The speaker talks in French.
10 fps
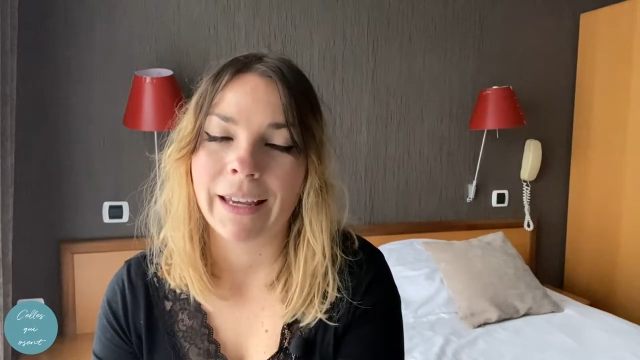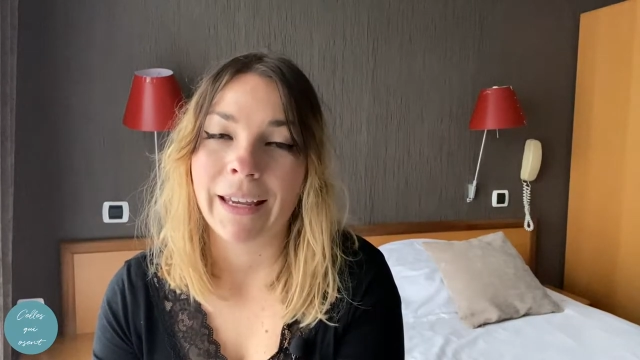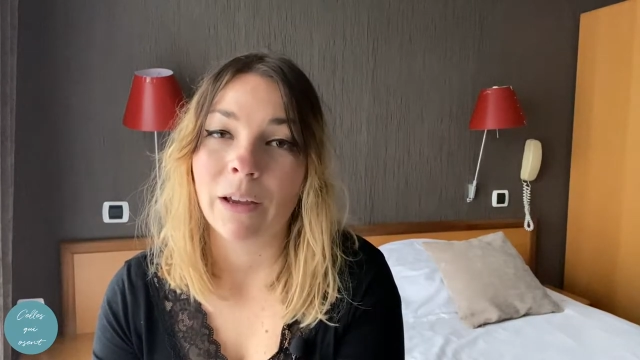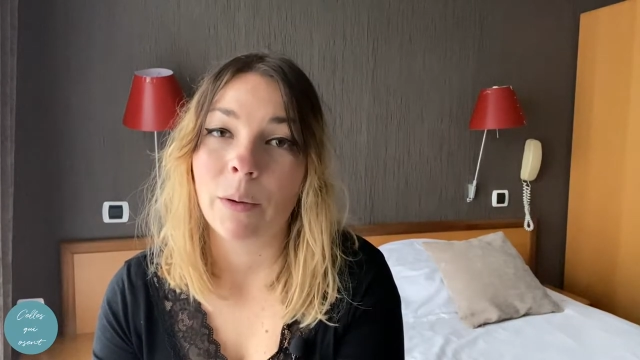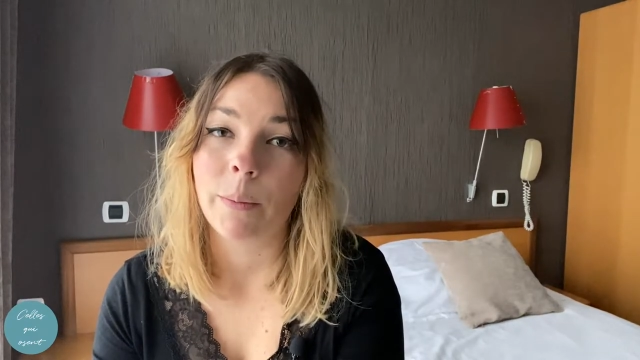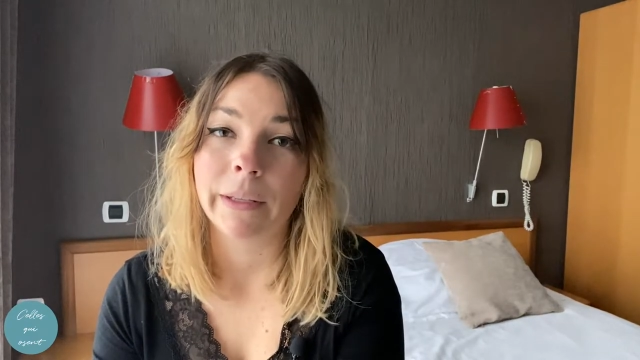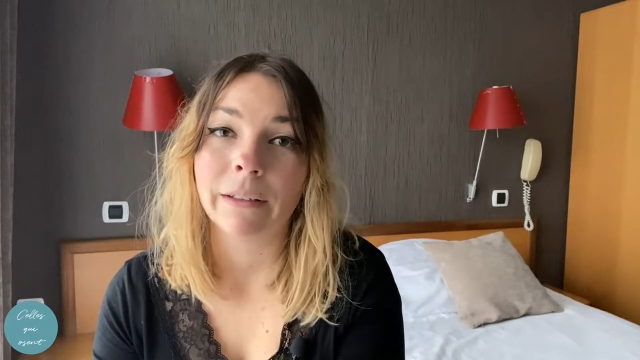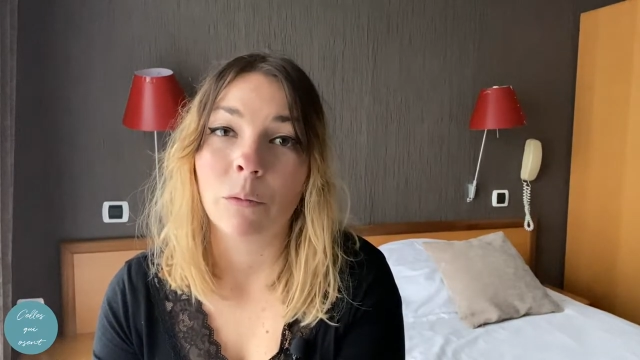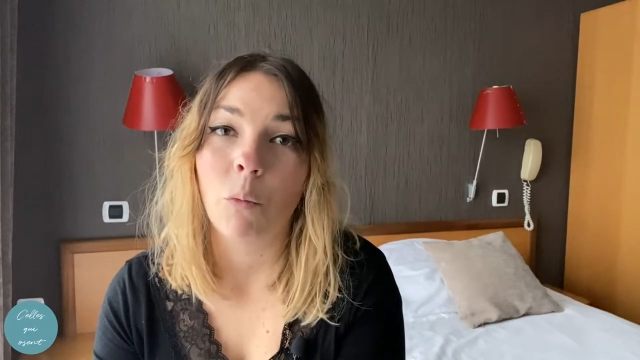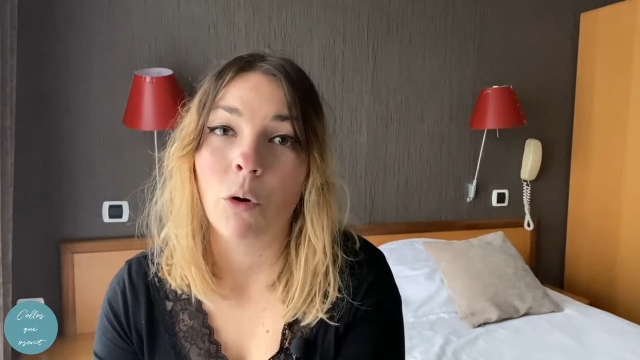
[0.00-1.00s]
Et eh
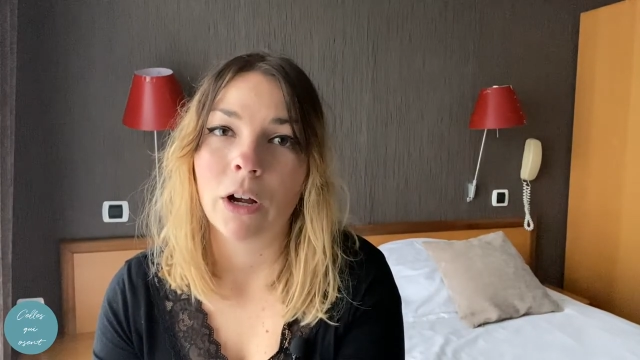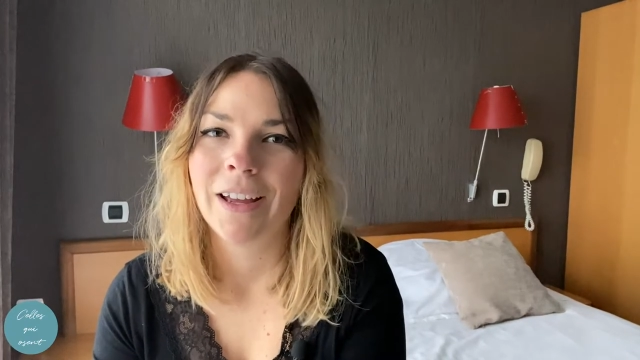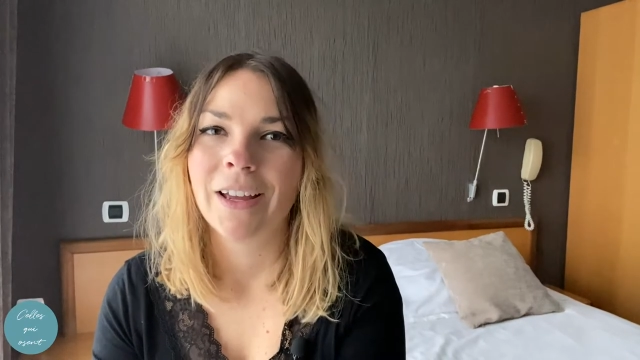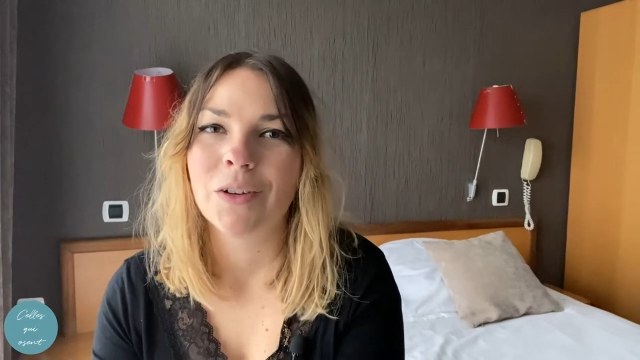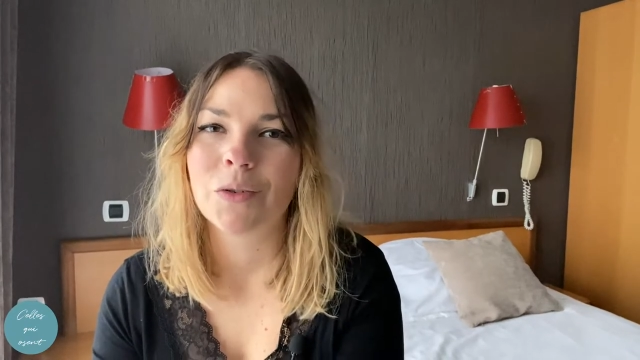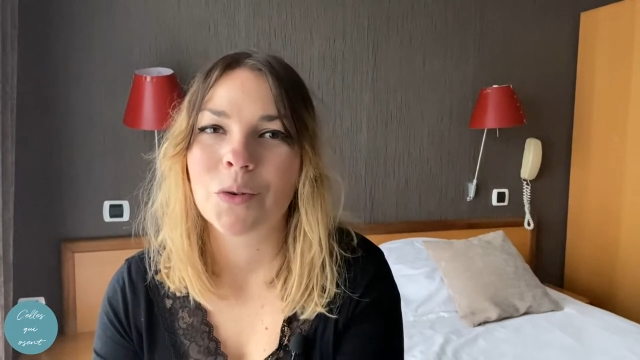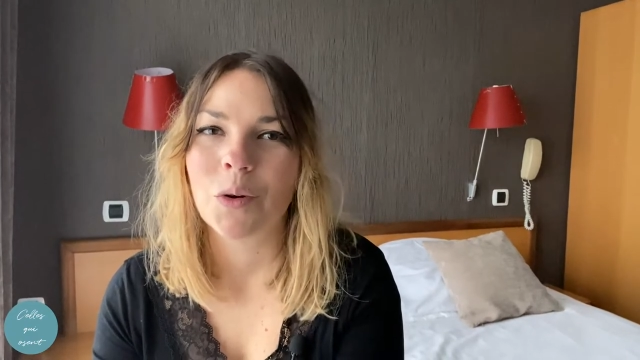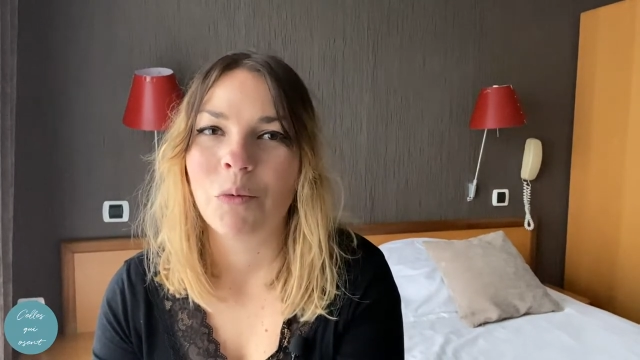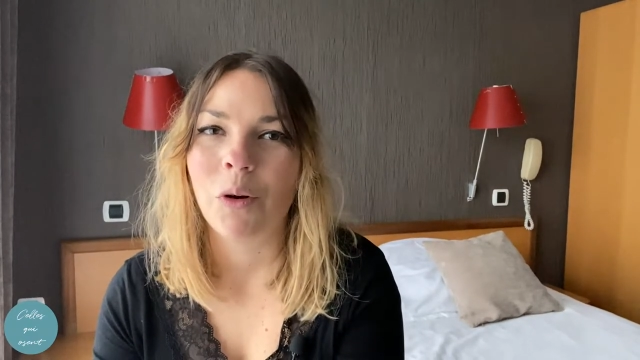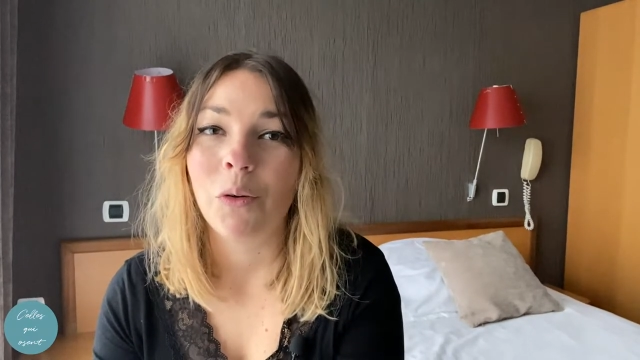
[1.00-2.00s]
bien moi, je
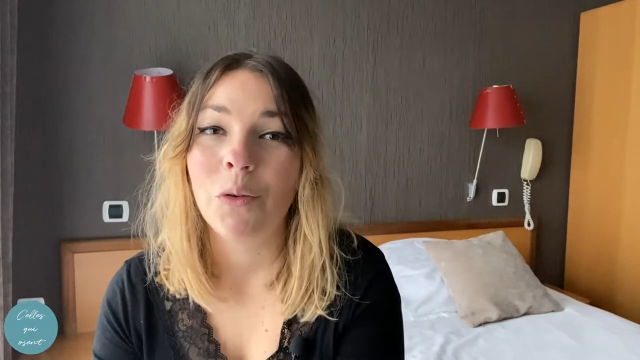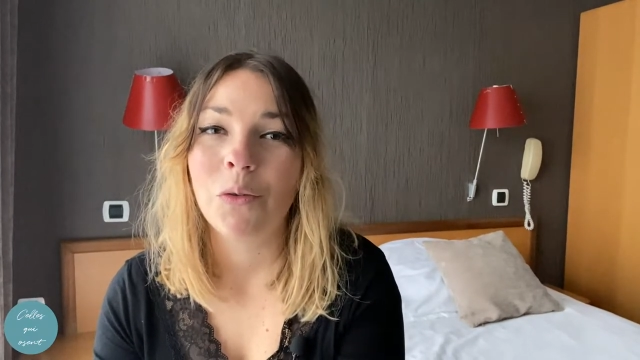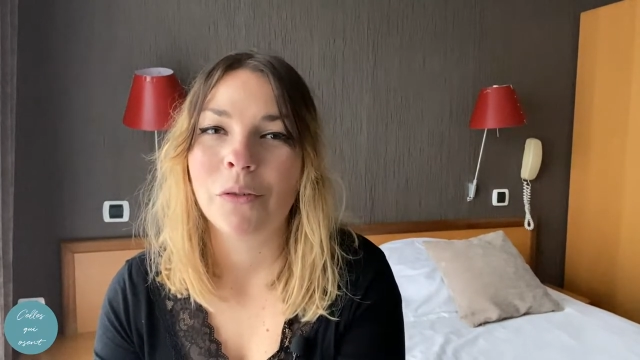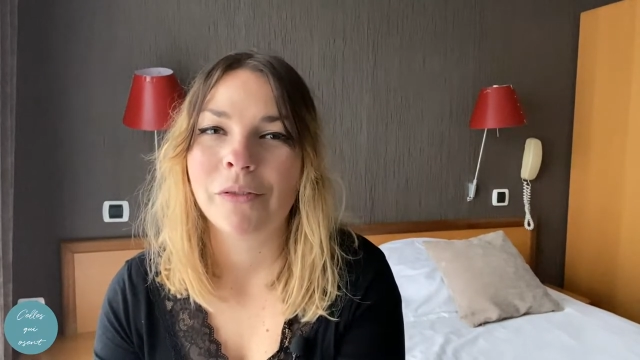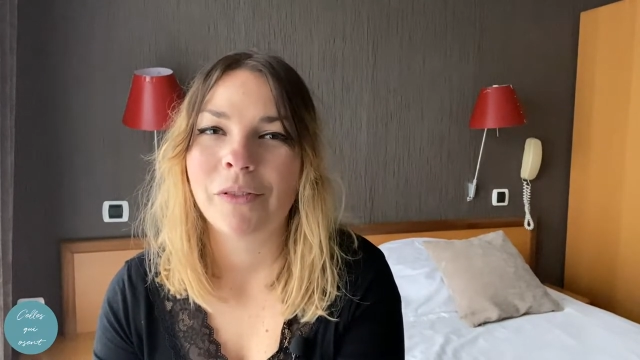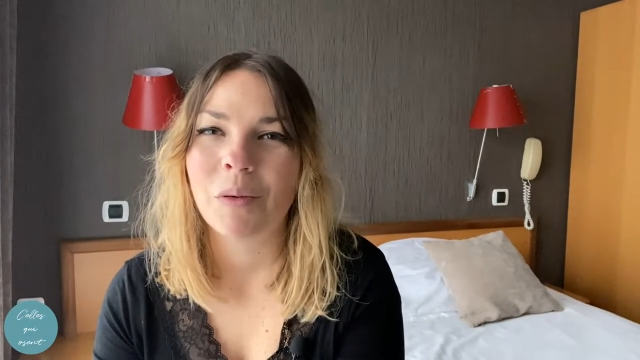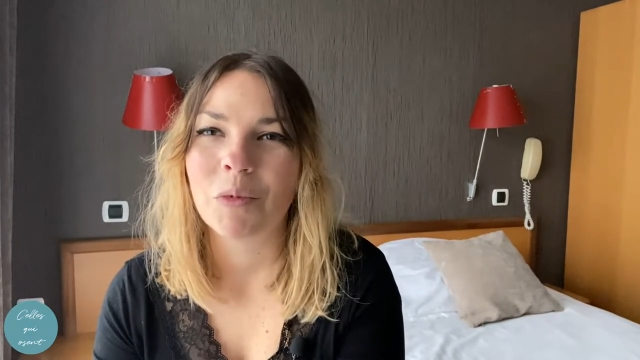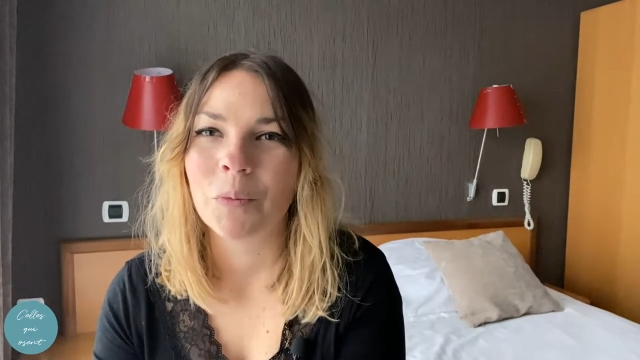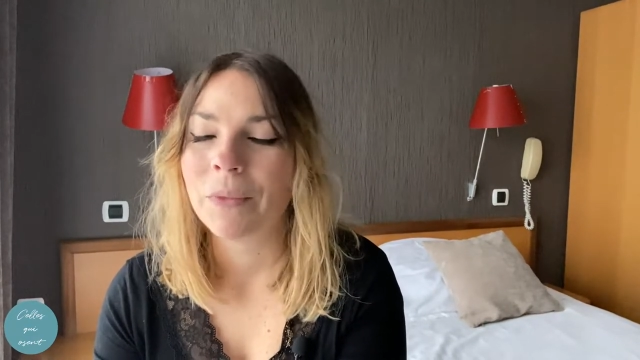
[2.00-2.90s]
reprends le flambeau.